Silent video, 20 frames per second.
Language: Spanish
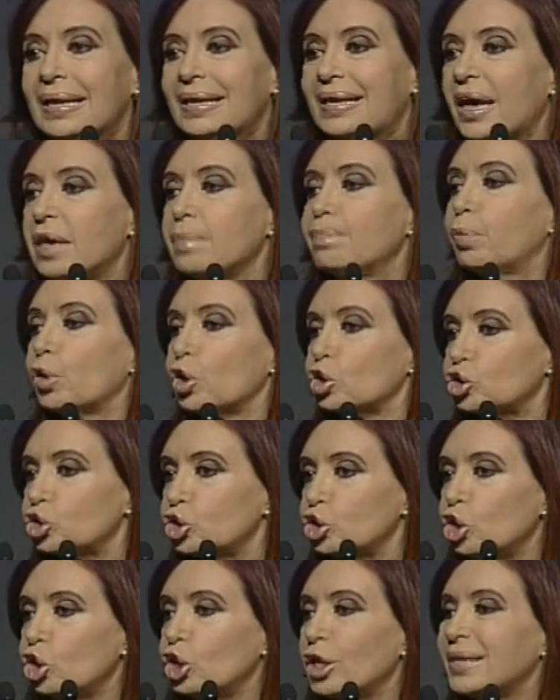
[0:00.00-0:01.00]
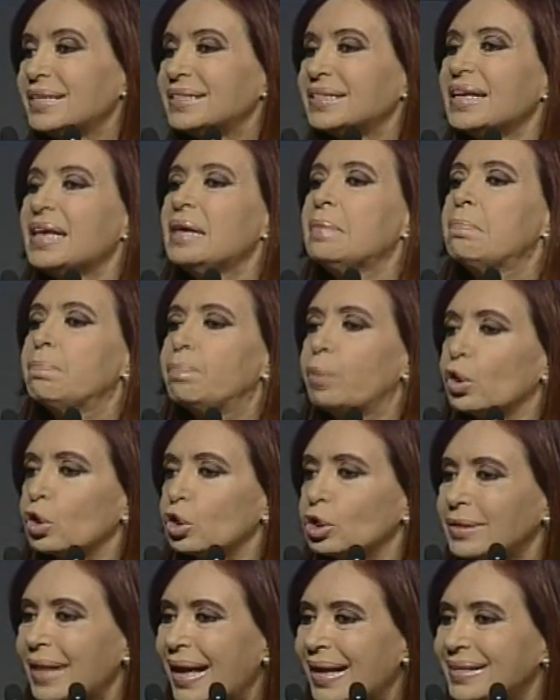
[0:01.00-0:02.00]
que hay porciones
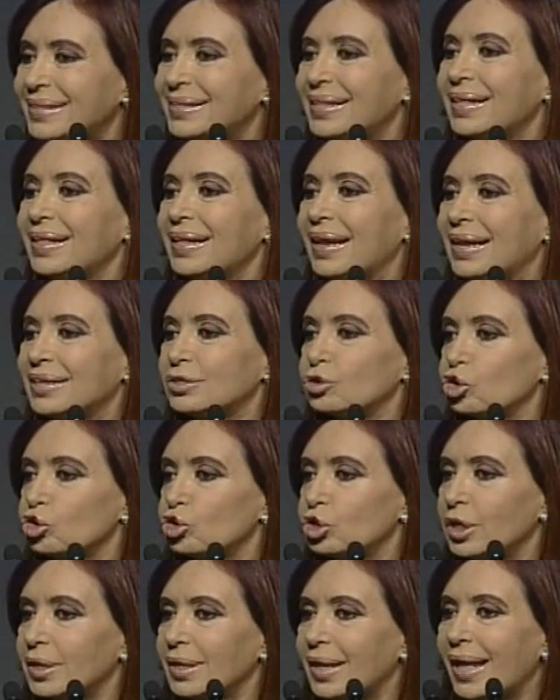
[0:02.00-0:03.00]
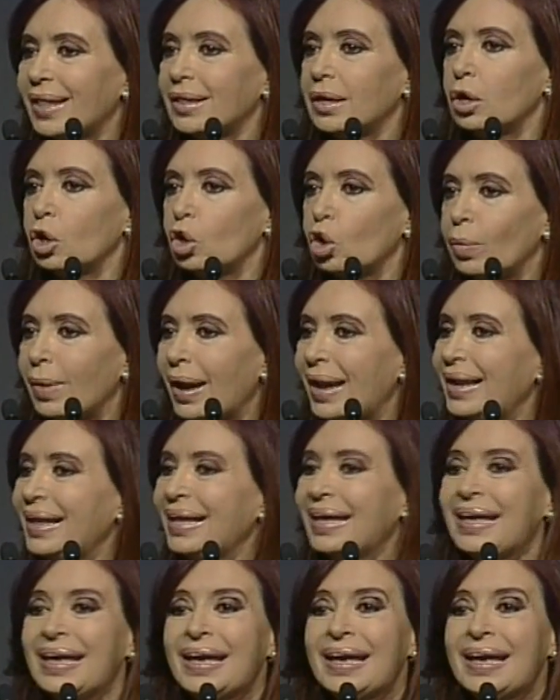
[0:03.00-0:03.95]
importantes de la sociedad global